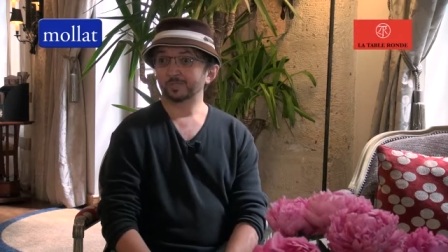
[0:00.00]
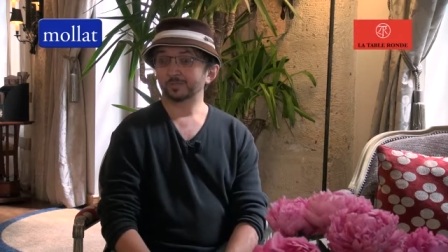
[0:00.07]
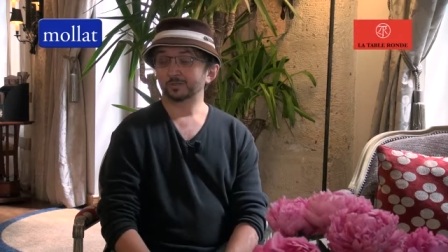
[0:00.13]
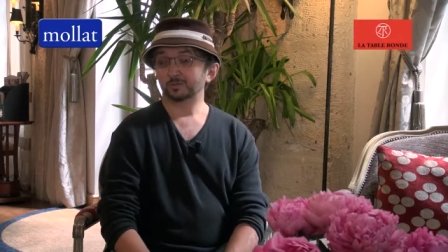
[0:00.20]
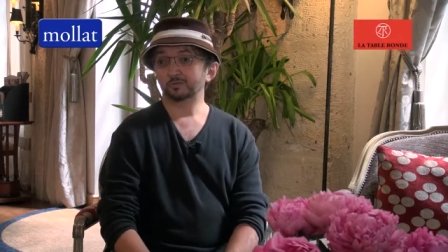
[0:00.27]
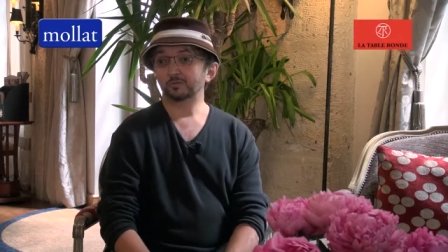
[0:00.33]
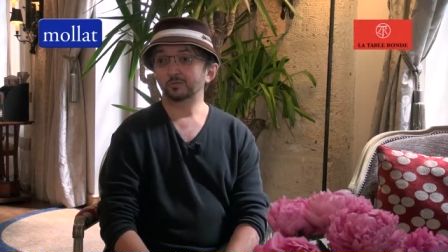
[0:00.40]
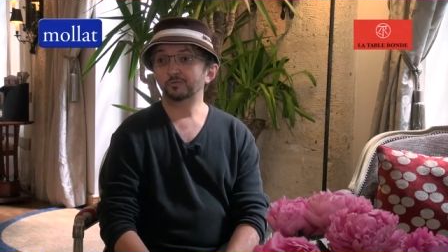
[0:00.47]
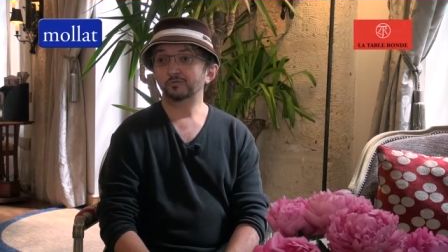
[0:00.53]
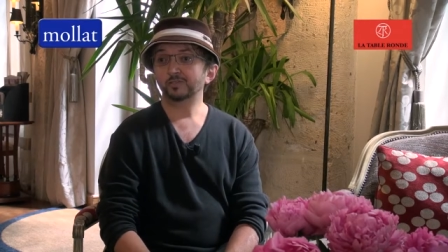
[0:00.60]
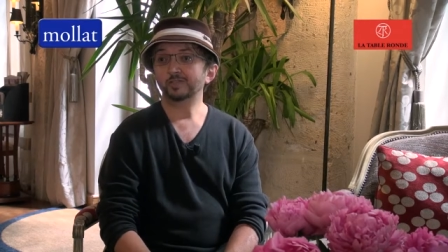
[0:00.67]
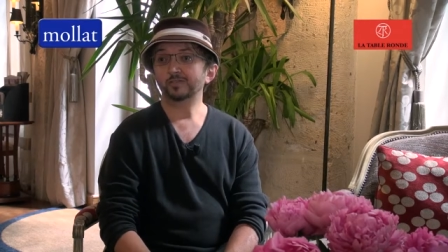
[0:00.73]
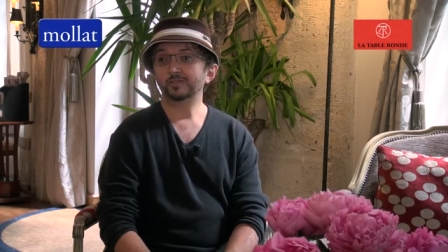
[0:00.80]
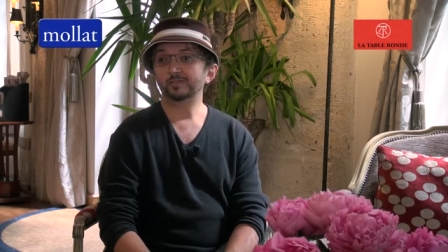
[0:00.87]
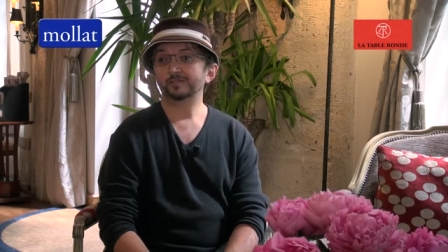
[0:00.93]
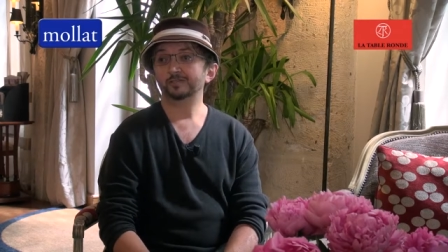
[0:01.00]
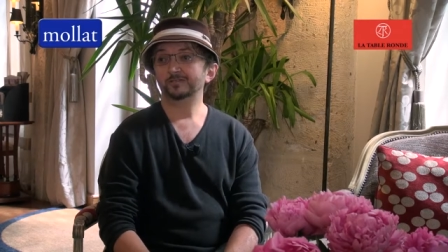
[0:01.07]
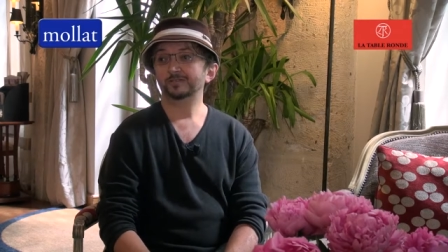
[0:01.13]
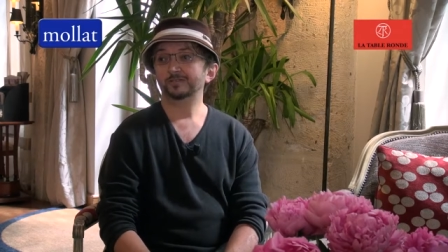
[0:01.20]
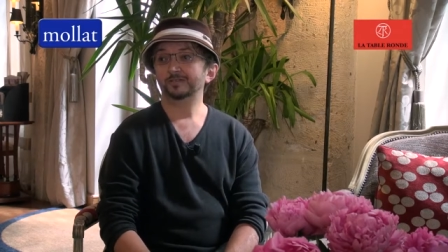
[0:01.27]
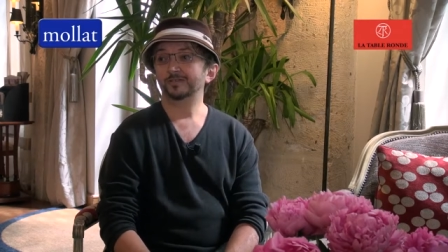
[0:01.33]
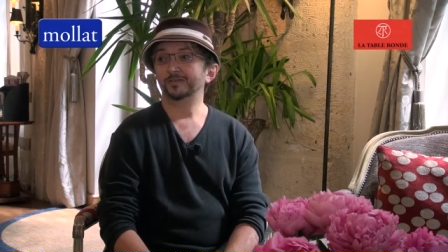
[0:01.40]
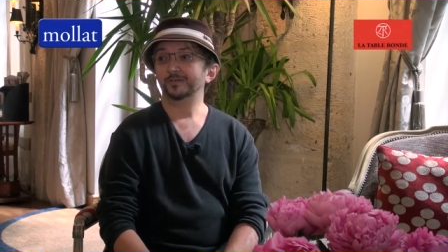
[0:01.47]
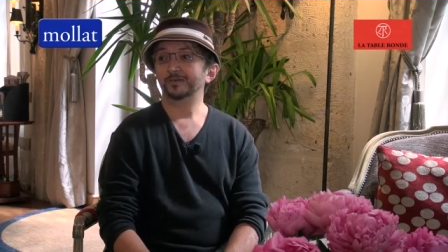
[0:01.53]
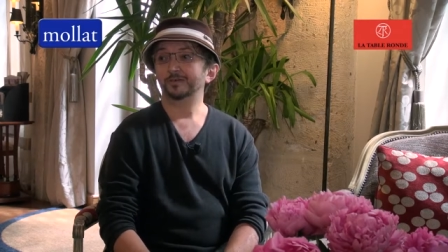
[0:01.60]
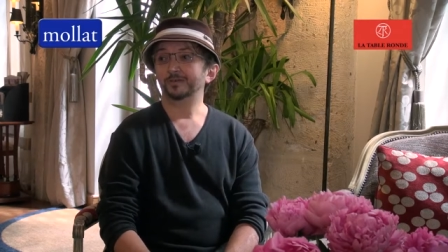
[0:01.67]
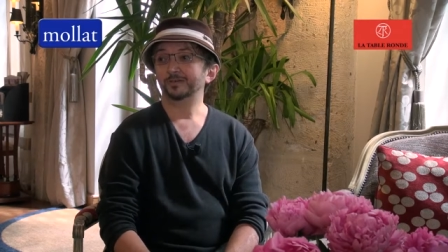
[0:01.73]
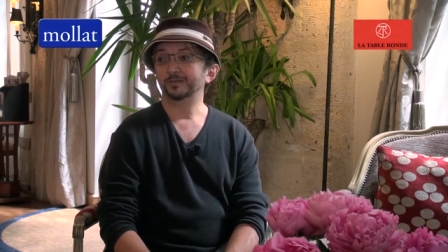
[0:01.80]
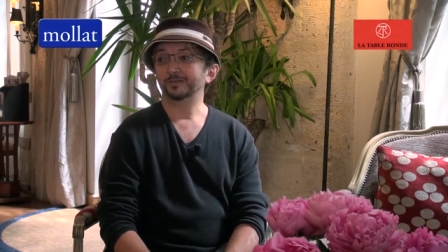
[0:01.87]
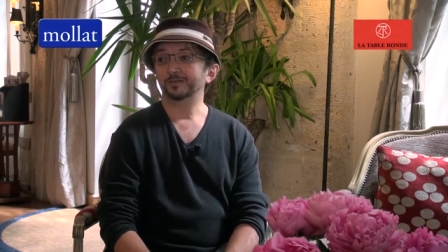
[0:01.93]
se faufile
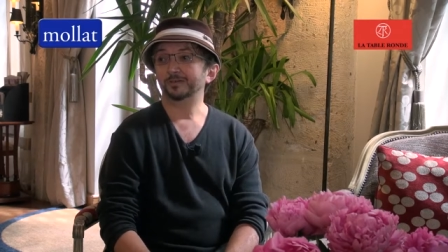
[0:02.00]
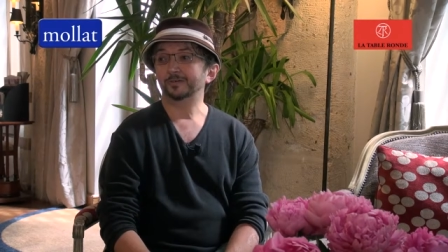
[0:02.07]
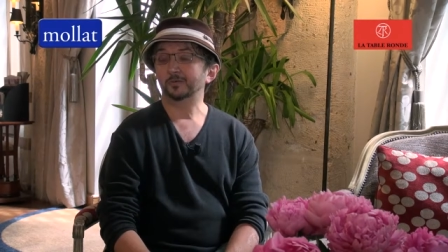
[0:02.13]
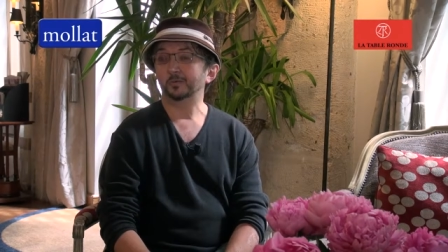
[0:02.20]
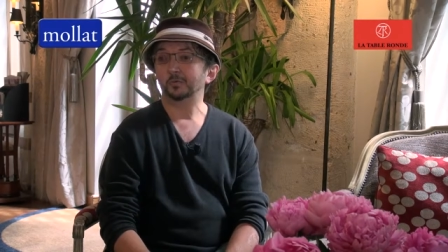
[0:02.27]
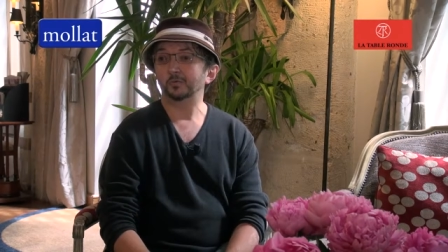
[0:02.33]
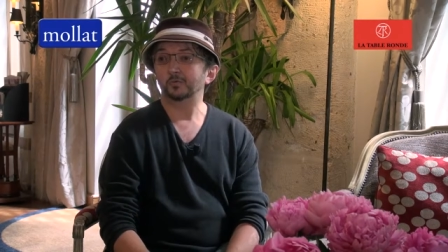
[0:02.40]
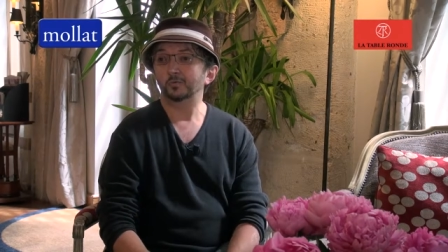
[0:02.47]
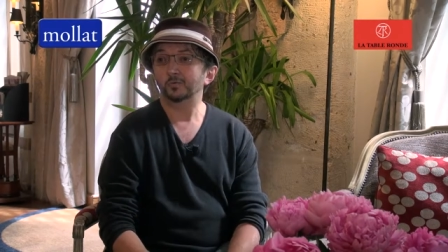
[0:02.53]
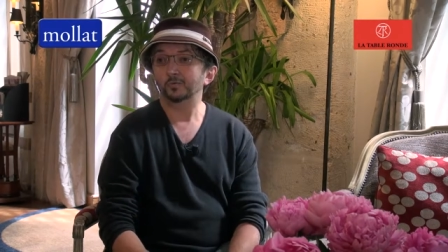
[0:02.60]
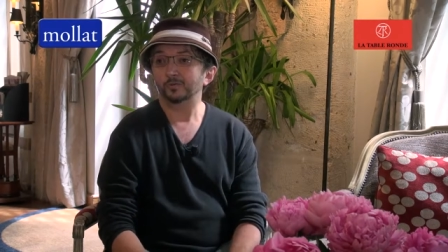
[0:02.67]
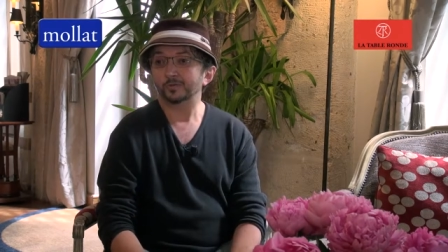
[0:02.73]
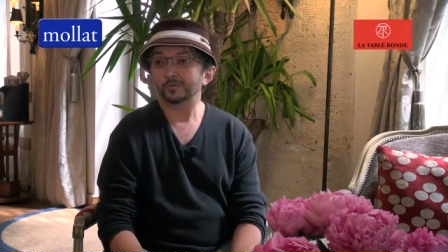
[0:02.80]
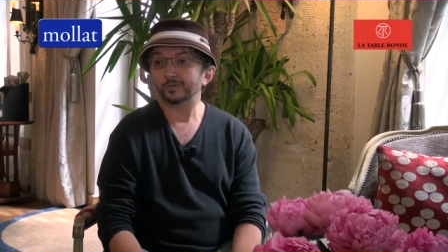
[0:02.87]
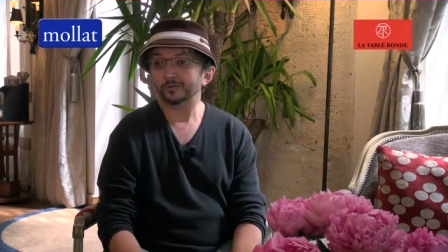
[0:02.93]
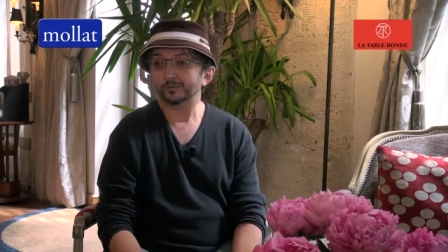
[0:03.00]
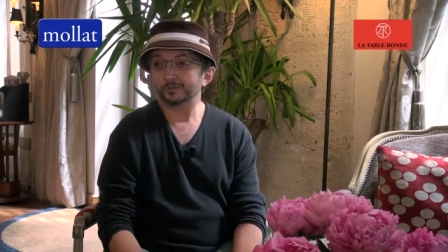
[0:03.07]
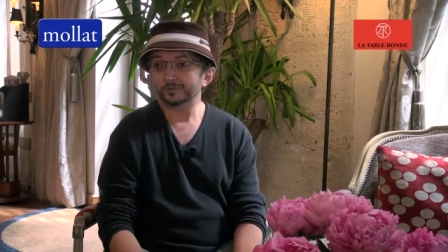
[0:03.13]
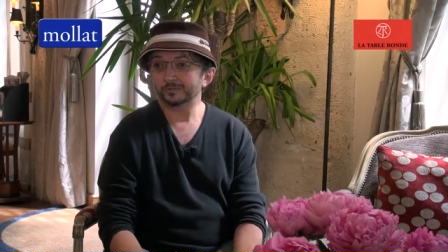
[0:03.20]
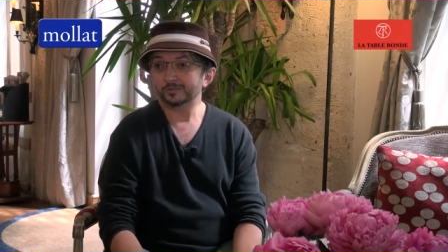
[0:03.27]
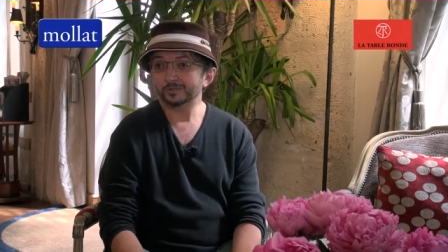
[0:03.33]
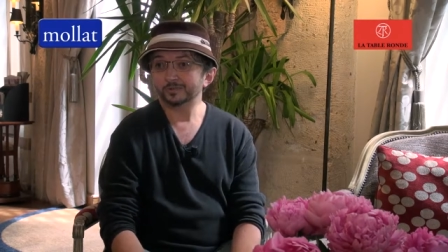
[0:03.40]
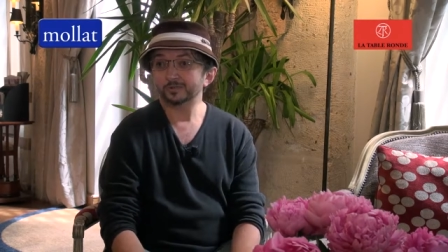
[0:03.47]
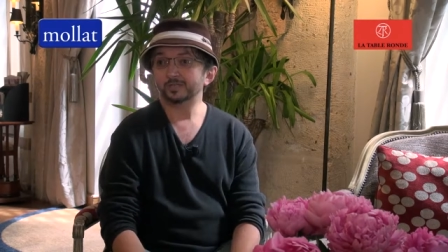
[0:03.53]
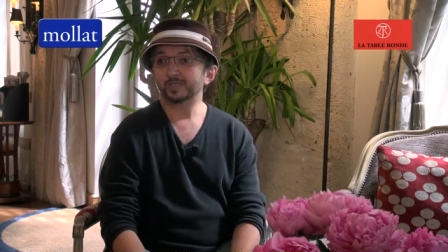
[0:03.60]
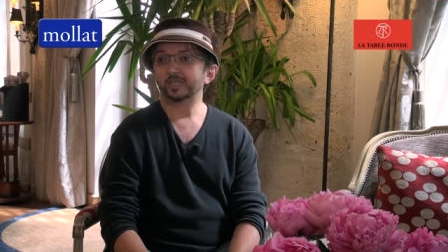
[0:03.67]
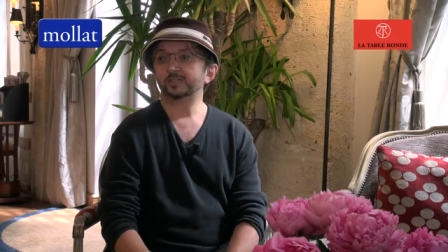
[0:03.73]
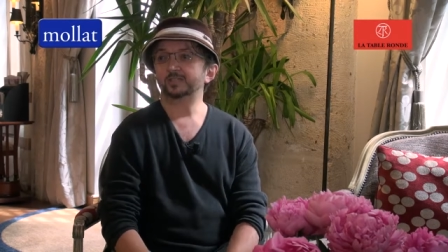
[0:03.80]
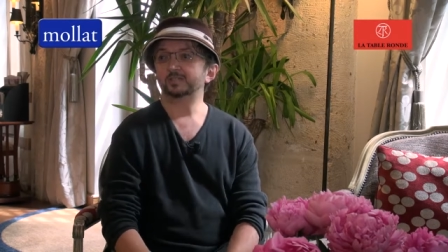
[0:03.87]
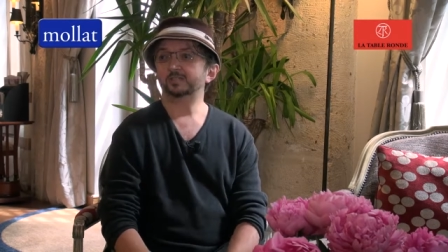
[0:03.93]
euh, au cours de ce
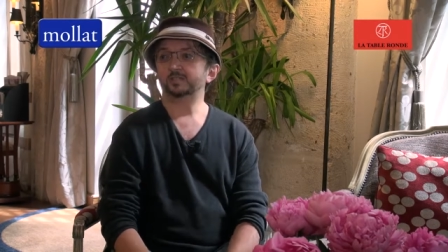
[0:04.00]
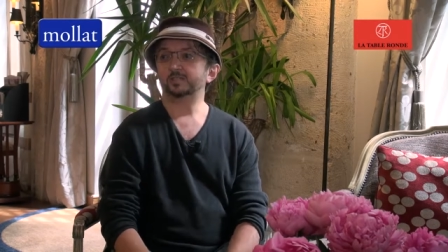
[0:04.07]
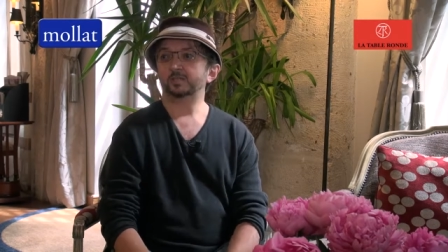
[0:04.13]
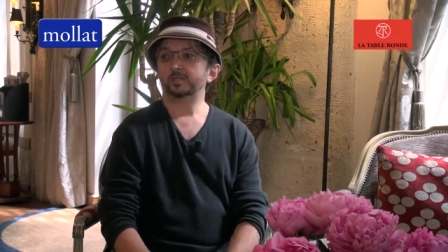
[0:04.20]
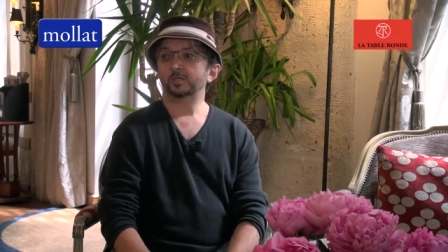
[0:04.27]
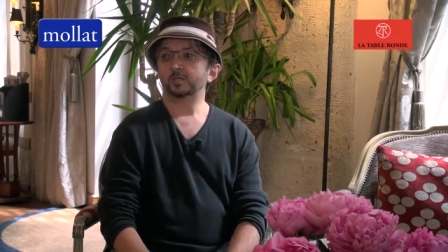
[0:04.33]
texte